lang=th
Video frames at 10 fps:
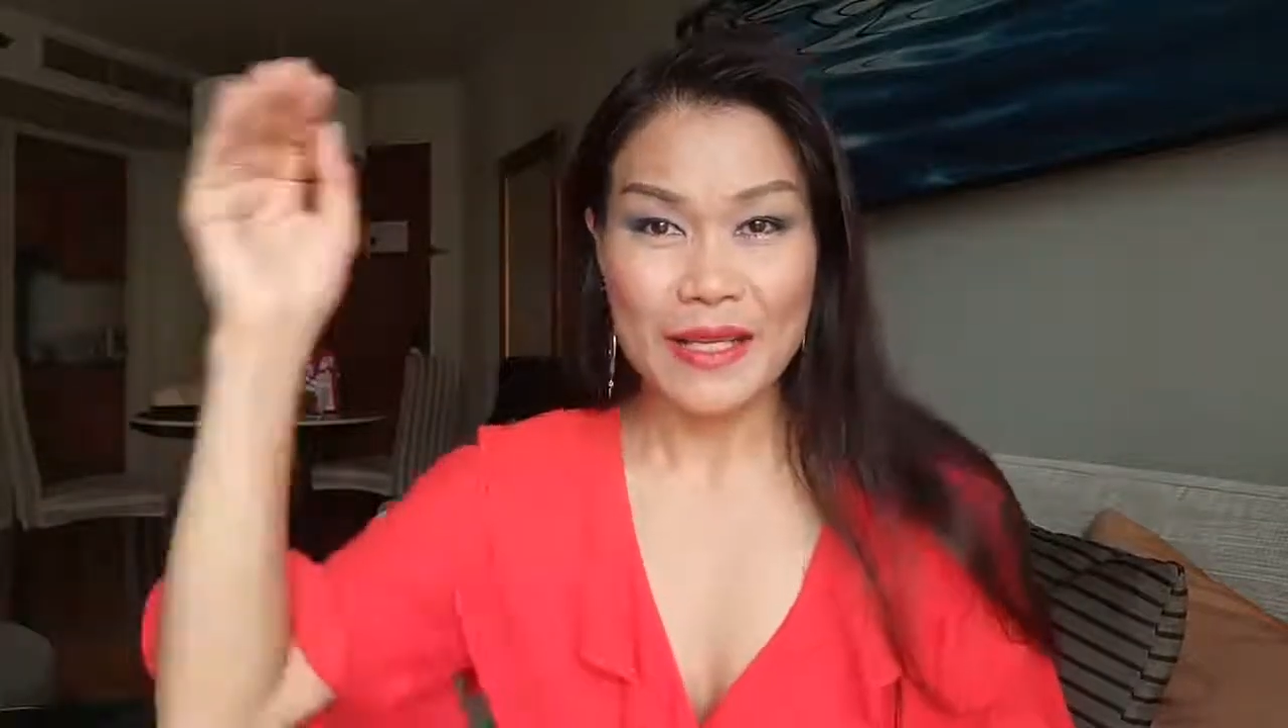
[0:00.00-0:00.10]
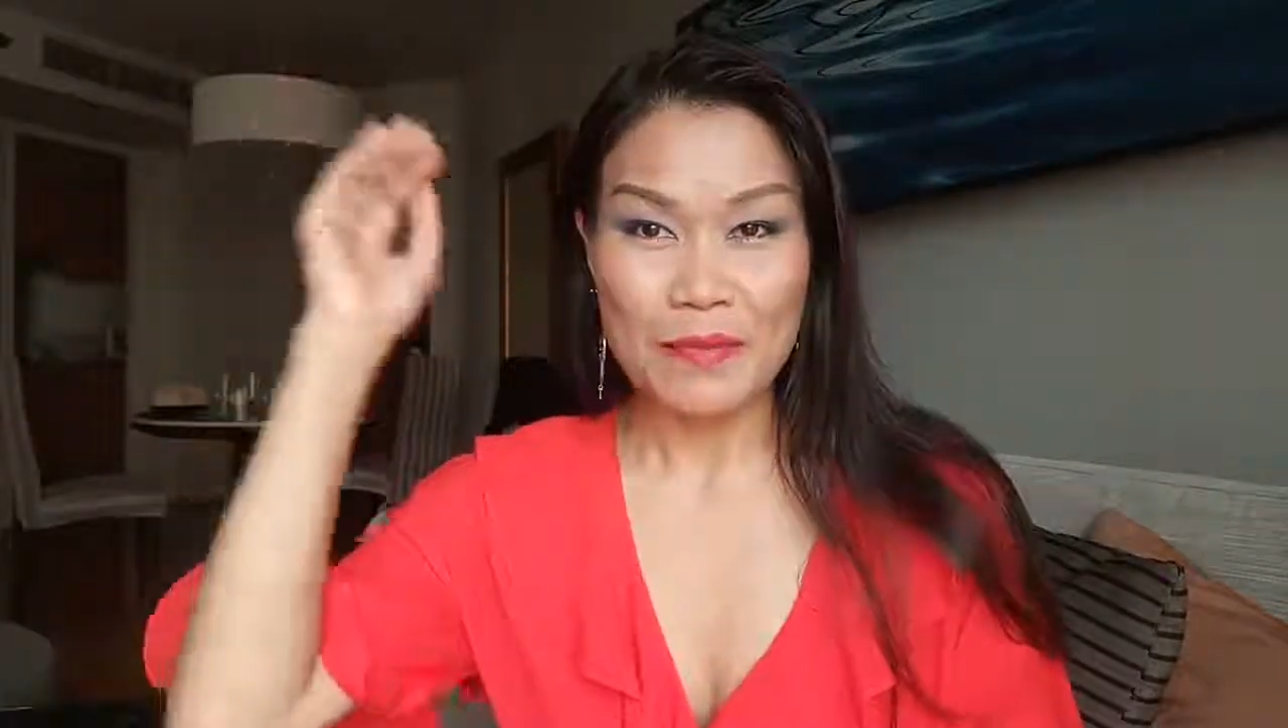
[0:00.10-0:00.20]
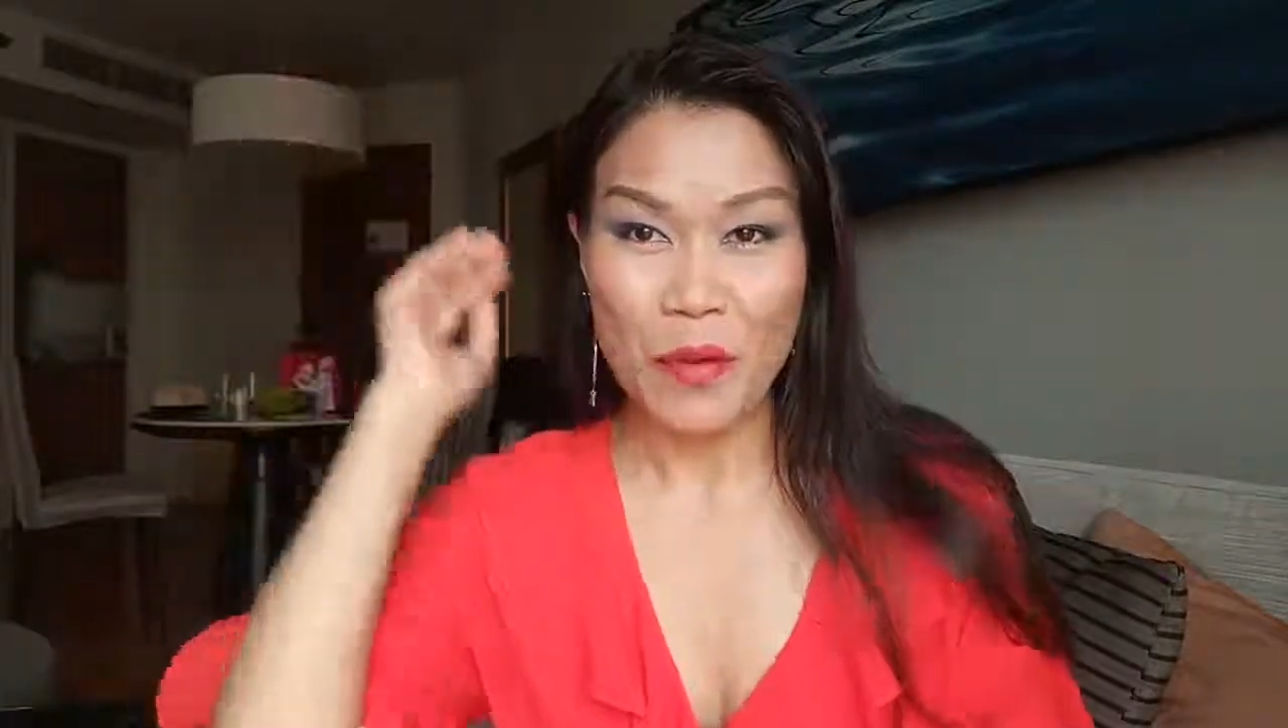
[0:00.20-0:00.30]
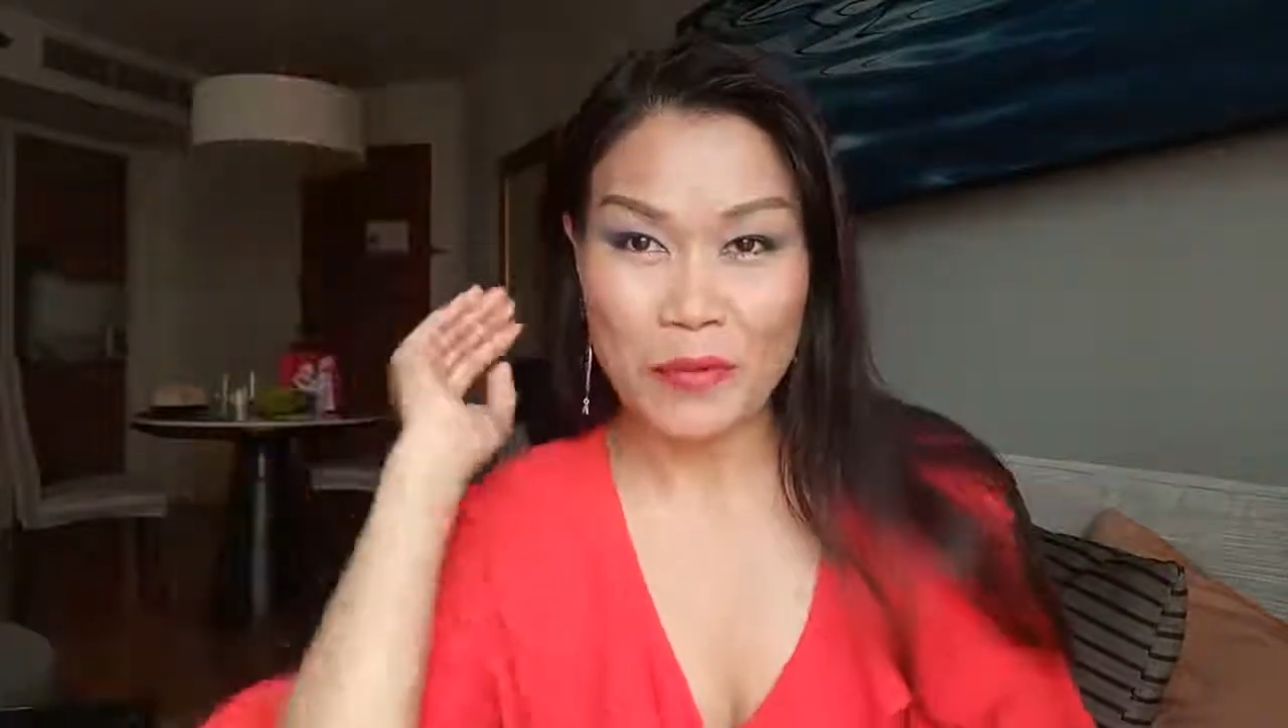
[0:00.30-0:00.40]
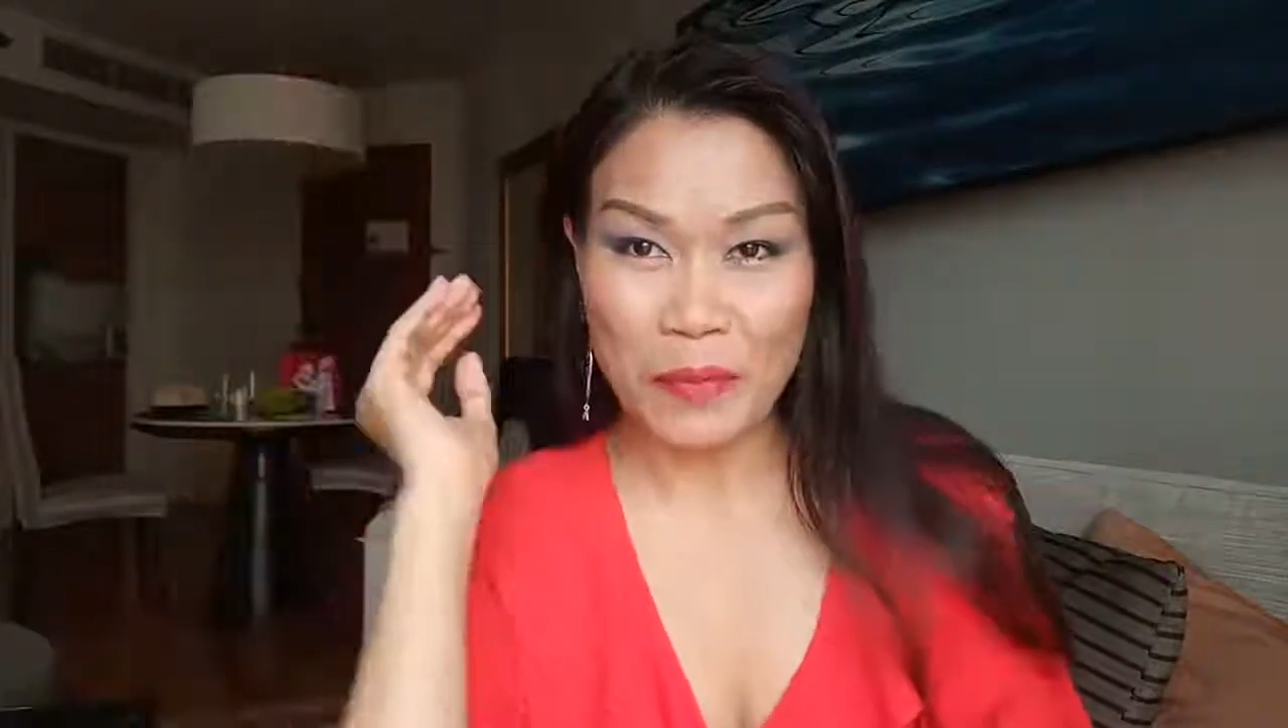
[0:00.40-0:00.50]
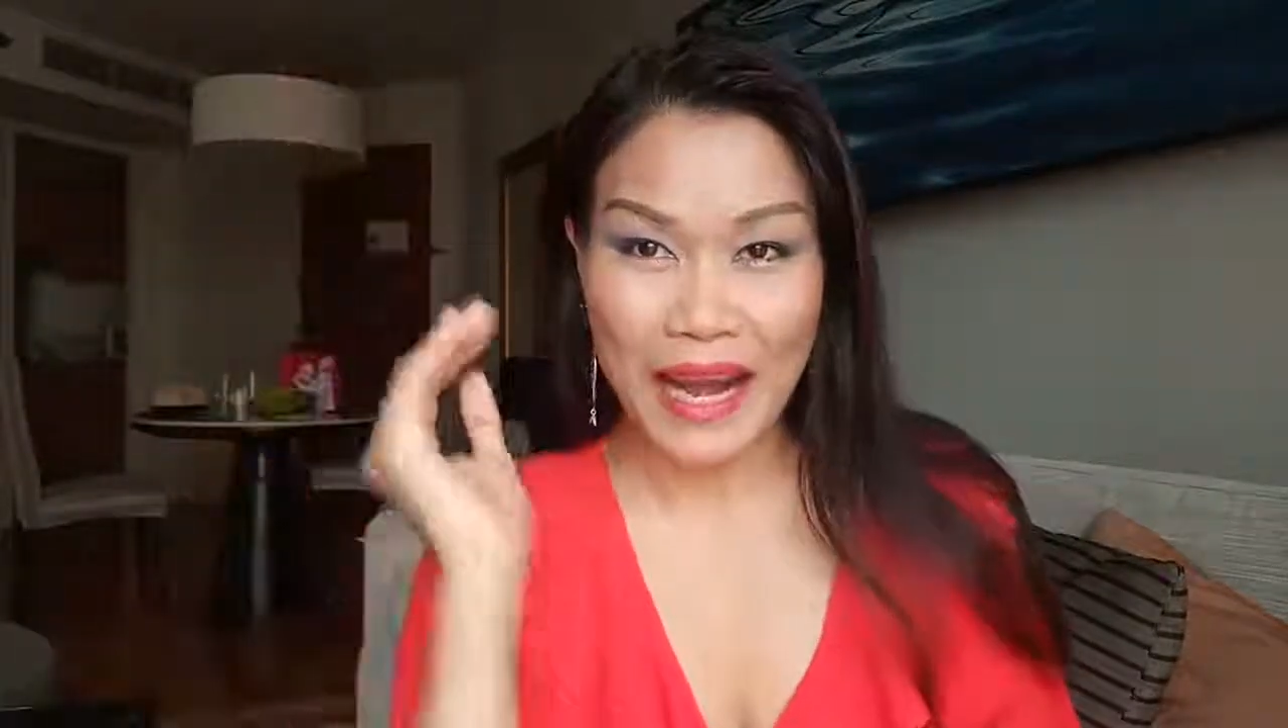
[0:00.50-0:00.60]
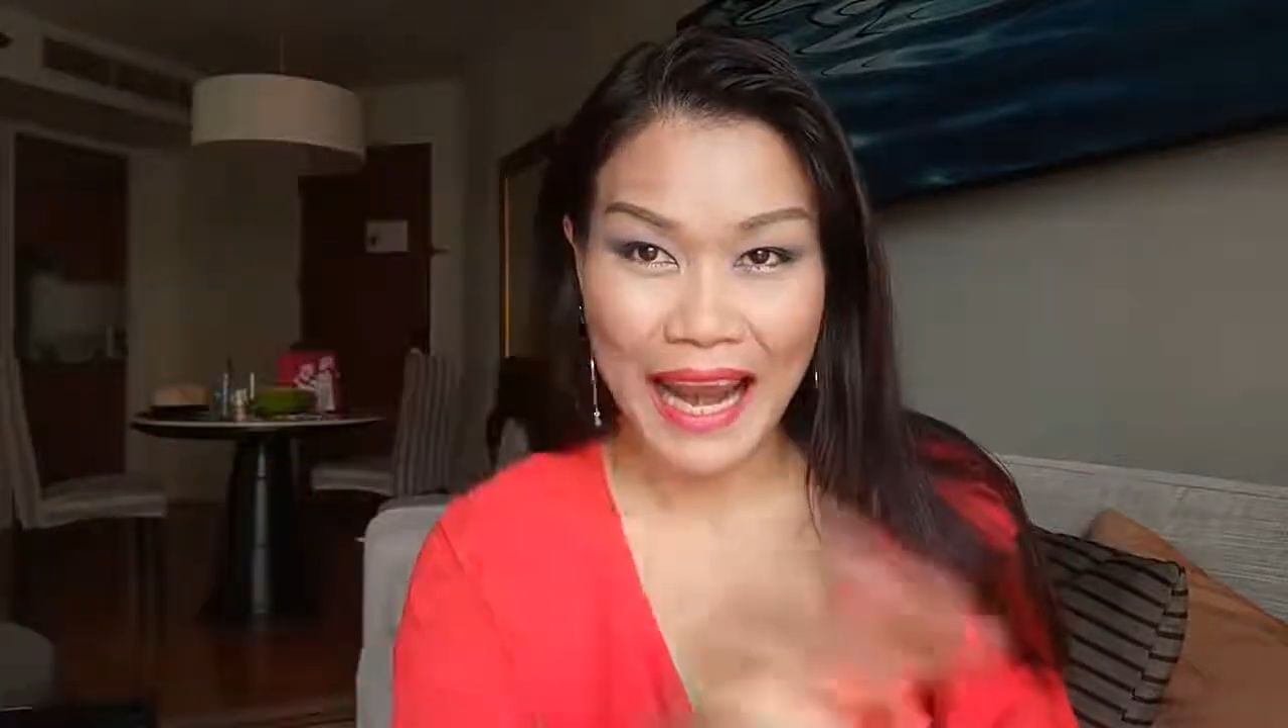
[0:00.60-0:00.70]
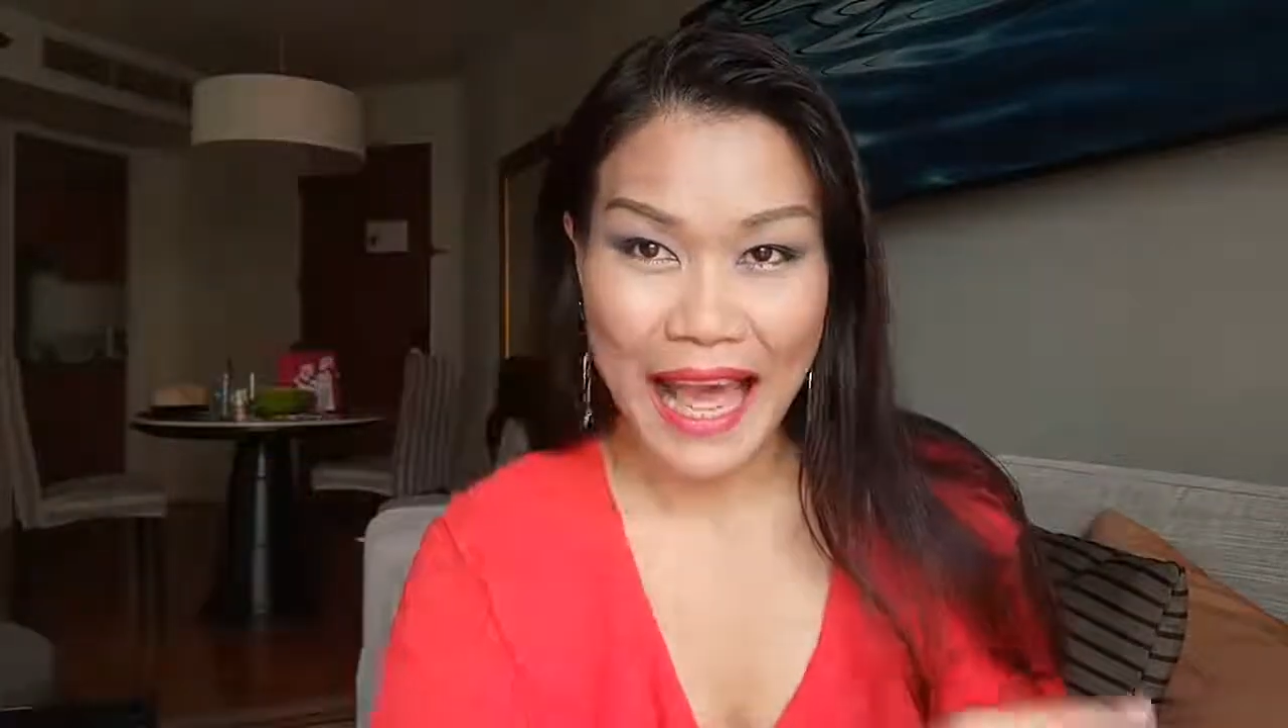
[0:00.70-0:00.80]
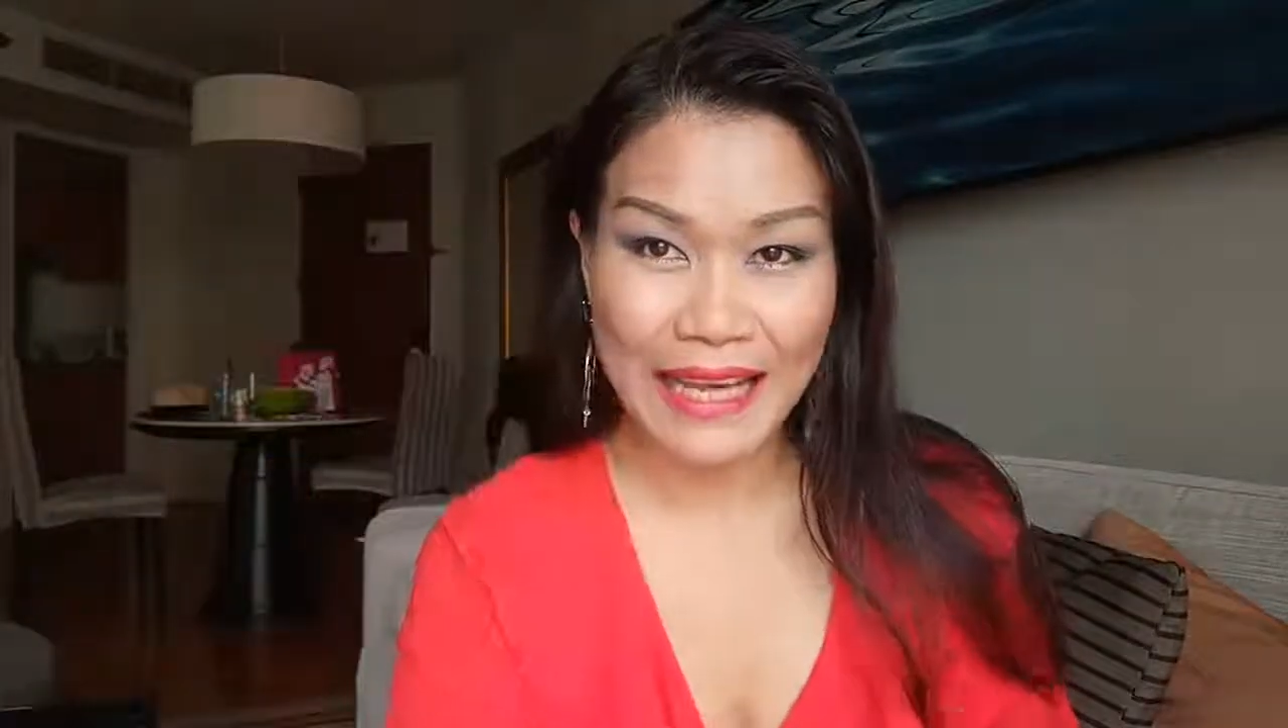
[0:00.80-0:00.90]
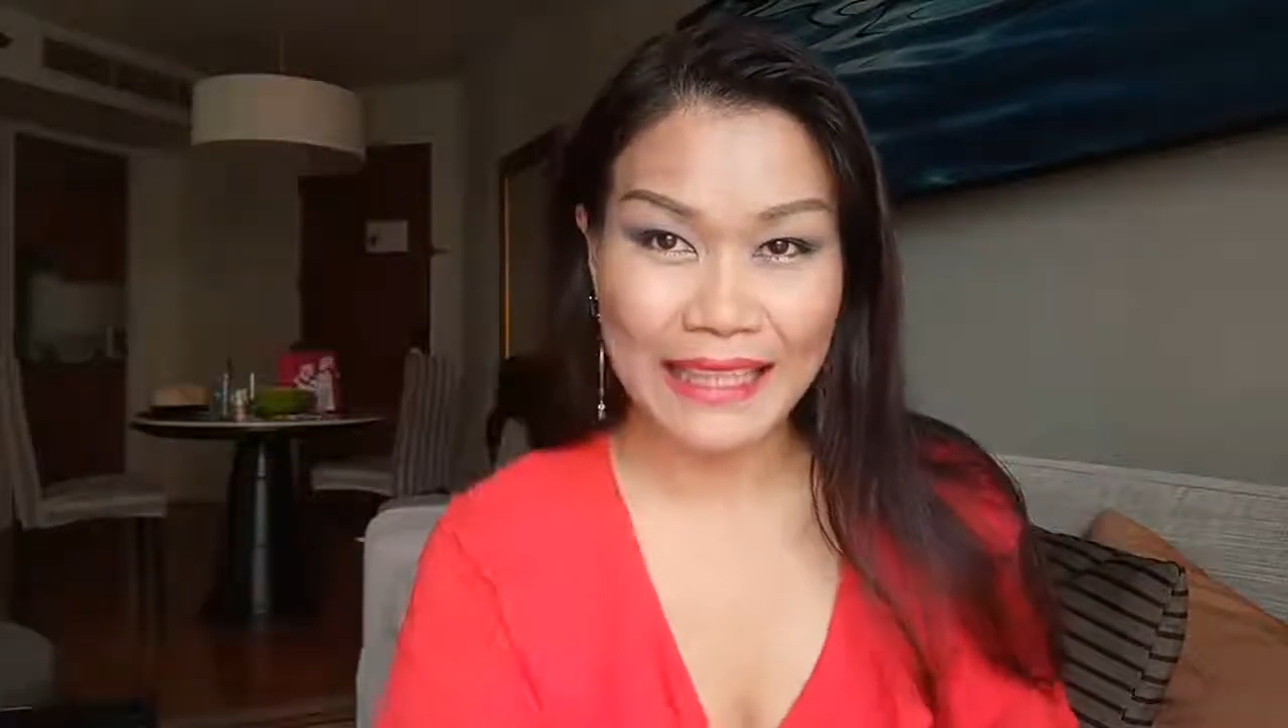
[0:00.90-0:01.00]
หมดพ
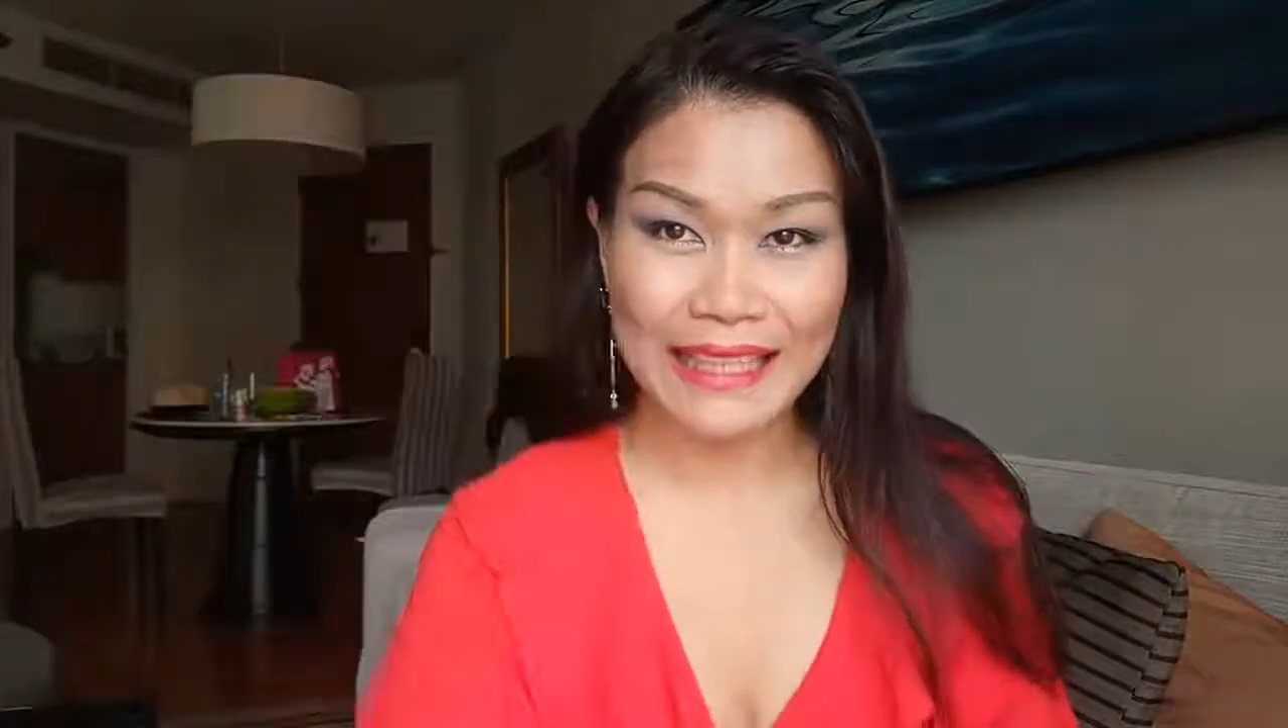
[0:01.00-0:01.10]
ลัง